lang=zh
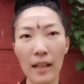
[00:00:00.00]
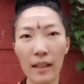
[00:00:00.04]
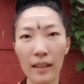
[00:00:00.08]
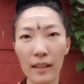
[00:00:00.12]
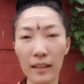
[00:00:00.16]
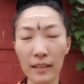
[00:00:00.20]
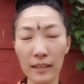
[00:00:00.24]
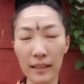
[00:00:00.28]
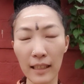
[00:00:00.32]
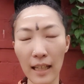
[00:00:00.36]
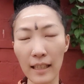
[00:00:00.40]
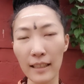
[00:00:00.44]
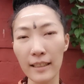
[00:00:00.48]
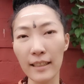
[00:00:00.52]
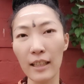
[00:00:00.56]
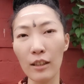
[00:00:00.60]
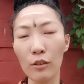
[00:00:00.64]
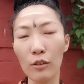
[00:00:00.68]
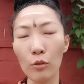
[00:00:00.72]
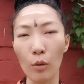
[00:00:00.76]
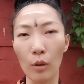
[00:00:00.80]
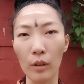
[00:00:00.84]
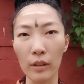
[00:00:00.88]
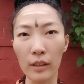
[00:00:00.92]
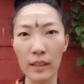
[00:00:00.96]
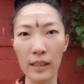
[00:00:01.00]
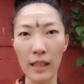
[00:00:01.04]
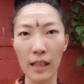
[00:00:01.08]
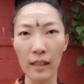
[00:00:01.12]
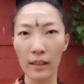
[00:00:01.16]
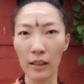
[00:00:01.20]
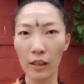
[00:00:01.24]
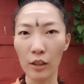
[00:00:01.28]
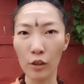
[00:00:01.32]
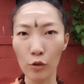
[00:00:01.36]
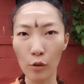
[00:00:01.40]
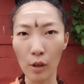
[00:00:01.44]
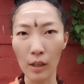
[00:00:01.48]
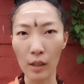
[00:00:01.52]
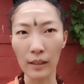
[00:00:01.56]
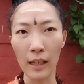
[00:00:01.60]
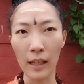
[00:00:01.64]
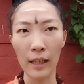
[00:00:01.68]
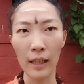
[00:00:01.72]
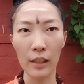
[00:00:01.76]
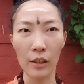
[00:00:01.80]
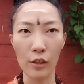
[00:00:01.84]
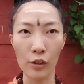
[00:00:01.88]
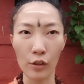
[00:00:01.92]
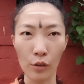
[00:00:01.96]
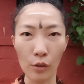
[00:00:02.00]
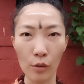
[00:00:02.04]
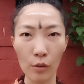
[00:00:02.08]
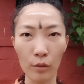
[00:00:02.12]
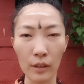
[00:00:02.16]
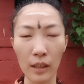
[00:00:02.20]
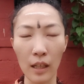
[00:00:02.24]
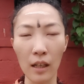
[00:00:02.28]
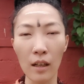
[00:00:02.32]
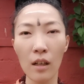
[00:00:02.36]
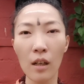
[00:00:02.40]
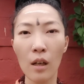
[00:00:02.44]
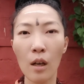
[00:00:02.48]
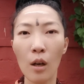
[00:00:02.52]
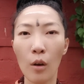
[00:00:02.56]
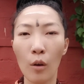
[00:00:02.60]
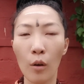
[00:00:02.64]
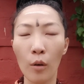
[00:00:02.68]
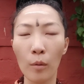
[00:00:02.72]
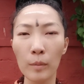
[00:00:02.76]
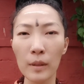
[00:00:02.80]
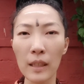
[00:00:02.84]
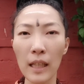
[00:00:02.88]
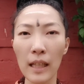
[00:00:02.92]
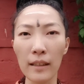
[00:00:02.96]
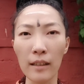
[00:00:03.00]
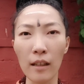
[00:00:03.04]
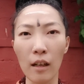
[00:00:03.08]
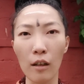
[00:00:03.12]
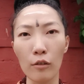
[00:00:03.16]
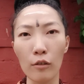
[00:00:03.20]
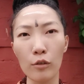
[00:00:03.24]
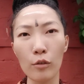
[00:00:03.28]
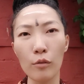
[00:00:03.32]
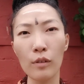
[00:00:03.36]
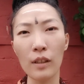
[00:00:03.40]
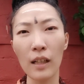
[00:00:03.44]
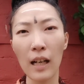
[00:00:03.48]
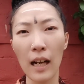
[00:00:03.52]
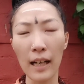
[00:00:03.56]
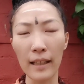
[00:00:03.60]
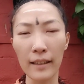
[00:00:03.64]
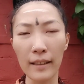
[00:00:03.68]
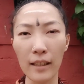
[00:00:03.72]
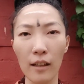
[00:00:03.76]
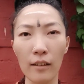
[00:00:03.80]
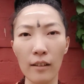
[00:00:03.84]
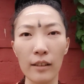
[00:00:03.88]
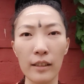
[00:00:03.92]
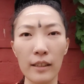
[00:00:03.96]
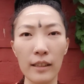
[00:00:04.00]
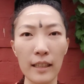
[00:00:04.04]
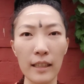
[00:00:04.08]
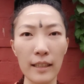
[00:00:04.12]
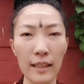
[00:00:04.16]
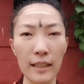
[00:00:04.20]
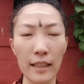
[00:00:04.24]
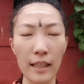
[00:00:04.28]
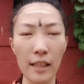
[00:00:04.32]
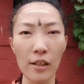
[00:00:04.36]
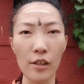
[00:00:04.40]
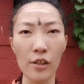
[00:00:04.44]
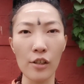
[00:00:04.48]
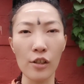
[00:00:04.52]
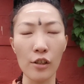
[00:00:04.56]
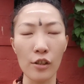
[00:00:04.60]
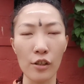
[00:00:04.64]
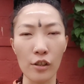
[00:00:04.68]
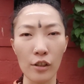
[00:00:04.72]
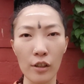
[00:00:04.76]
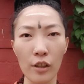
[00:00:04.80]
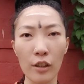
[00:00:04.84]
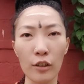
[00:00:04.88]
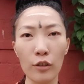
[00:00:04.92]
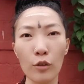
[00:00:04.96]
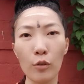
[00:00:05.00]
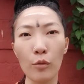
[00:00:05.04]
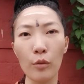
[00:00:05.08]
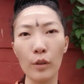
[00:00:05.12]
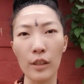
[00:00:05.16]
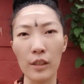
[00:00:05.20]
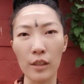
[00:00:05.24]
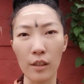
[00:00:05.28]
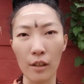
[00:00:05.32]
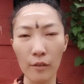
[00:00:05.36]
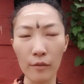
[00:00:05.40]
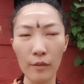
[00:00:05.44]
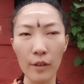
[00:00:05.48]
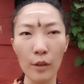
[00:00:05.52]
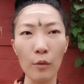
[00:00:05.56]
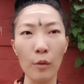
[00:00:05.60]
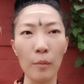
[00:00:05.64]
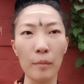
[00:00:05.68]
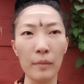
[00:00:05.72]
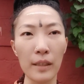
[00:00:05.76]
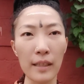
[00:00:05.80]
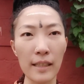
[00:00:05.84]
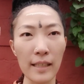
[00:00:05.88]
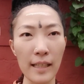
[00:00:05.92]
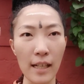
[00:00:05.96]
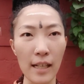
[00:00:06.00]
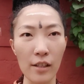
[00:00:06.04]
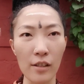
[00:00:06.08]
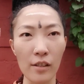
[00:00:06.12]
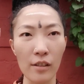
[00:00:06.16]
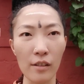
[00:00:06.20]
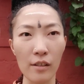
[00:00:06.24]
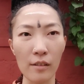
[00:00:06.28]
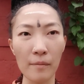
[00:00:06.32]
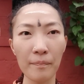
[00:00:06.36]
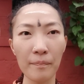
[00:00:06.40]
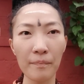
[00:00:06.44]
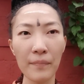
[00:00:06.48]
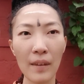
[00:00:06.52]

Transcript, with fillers: 更加鲜活的这样的一个状态的时候呢，我们在脑中看到的这些事实呢，就会成为我们的现实。